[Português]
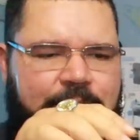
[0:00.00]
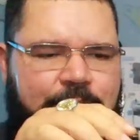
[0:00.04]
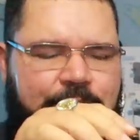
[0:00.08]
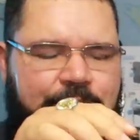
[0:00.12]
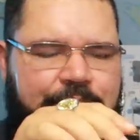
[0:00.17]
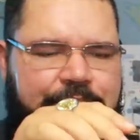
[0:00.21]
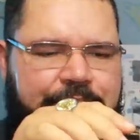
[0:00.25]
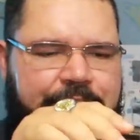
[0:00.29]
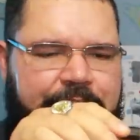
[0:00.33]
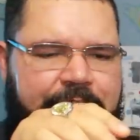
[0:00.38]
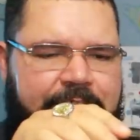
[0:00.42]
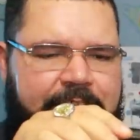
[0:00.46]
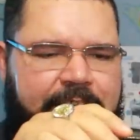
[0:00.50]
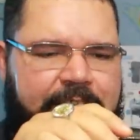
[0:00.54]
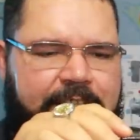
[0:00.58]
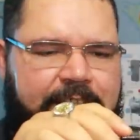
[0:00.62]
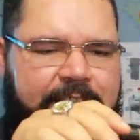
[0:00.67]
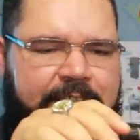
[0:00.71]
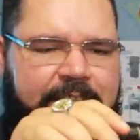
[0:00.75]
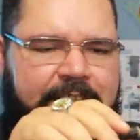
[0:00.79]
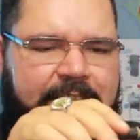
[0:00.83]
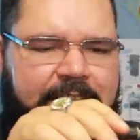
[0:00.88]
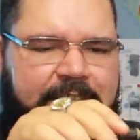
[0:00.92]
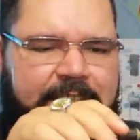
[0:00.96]
sujeira.
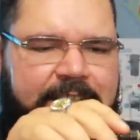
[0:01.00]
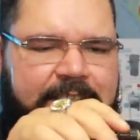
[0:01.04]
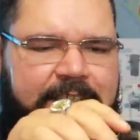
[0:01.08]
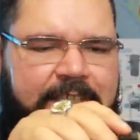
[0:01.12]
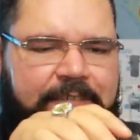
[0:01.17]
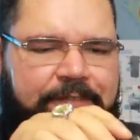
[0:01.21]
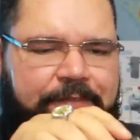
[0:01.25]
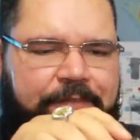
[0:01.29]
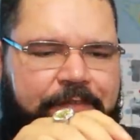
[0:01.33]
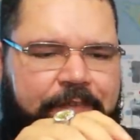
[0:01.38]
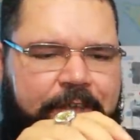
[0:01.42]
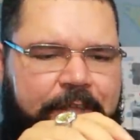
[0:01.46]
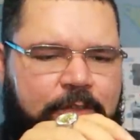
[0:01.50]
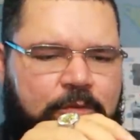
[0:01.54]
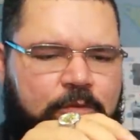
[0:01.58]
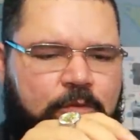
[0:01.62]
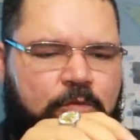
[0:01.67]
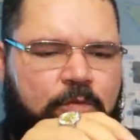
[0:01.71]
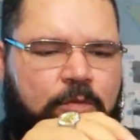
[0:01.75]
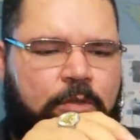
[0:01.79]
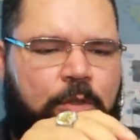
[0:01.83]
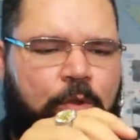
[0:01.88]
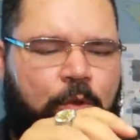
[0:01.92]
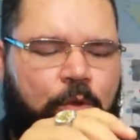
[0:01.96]
E é feito
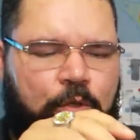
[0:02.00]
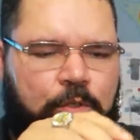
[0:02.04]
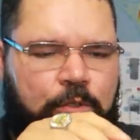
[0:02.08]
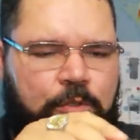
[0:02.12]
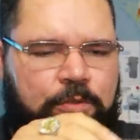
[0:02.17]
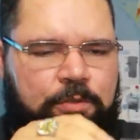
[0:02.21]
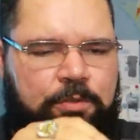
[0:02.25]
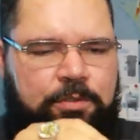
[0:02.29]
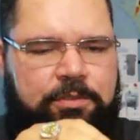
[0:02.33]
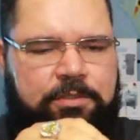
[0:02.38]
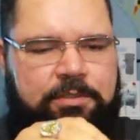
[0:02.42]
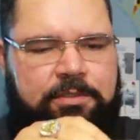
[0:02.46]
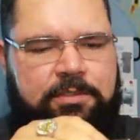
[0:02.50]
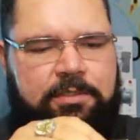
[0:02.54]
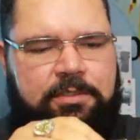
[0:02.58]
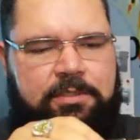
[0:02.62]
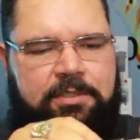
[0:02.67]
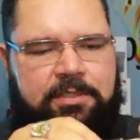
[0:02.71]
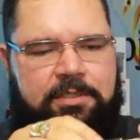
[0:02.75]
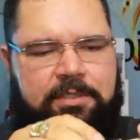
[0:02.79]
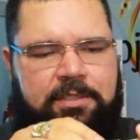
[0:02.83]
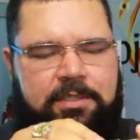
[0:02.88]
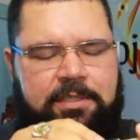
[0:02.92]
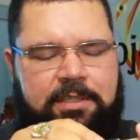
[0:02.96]
um lodo
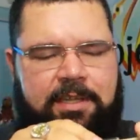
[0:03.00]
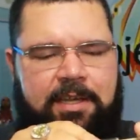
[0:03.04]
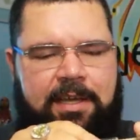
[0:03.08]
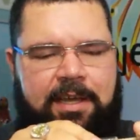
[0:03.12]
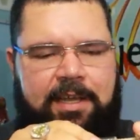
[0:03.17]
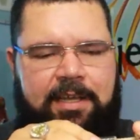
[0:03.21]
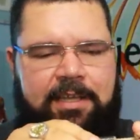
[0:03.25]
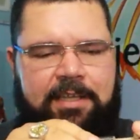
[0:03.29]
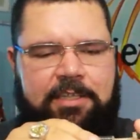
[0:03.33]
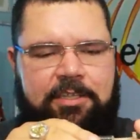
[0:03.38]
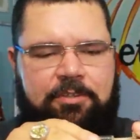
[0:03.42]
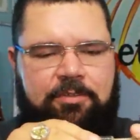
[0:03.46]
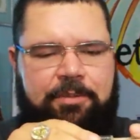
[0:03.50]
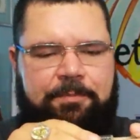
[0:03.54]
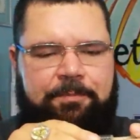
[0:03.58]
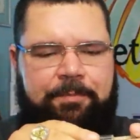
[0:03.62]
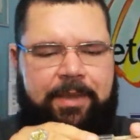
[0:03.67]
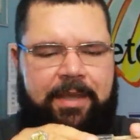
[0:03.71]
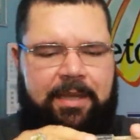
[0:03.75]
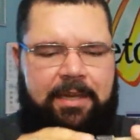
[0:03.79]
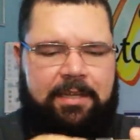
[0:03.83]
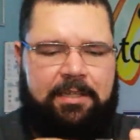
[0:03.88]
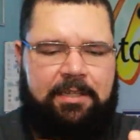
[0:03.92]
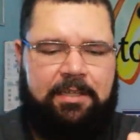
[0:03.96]
aqui no
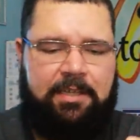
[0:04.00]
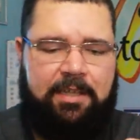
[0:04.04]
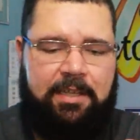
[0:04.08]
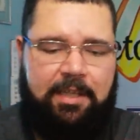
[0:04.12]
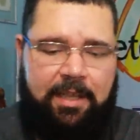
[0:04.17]
impeller.